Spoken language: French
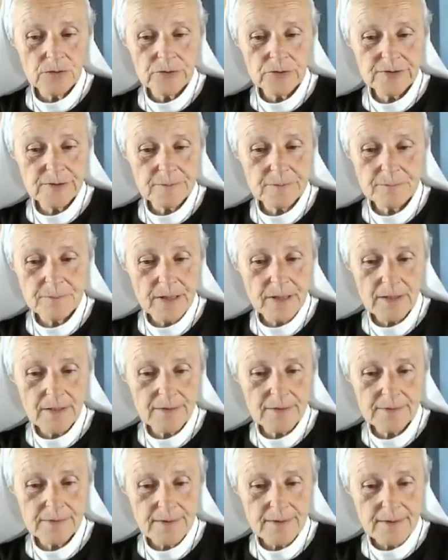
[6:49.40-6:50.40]
Donc c'est
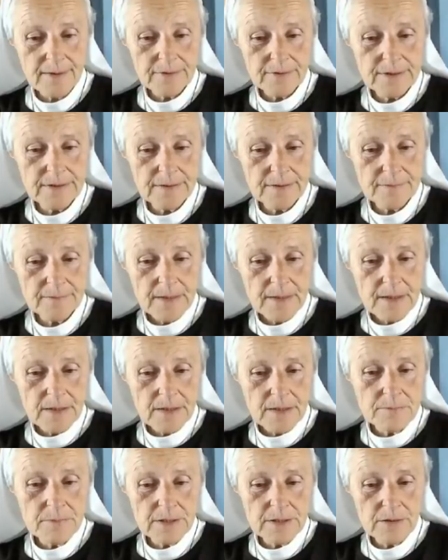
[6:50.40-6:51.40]
pas, voyez,
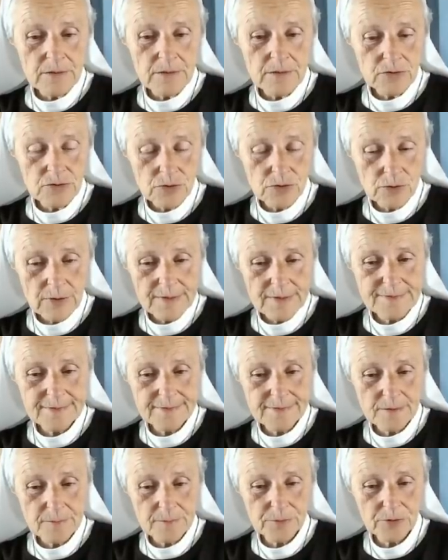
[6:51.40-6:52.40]
mais je crois
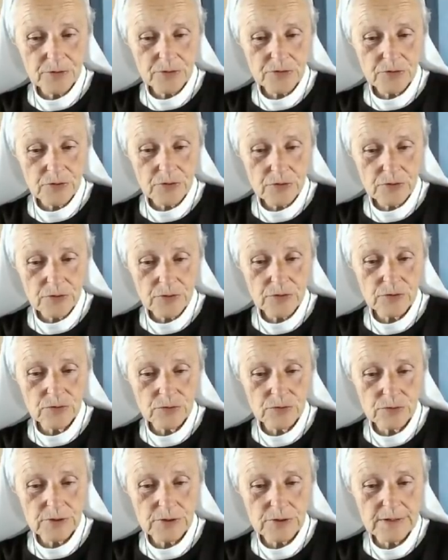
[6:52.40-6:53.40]
que c'est important que
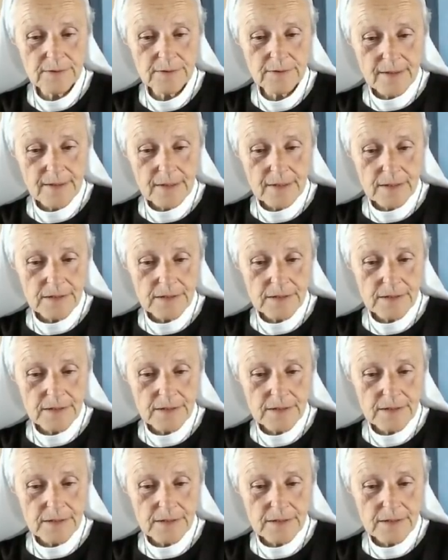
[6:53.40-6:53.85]
nous qui,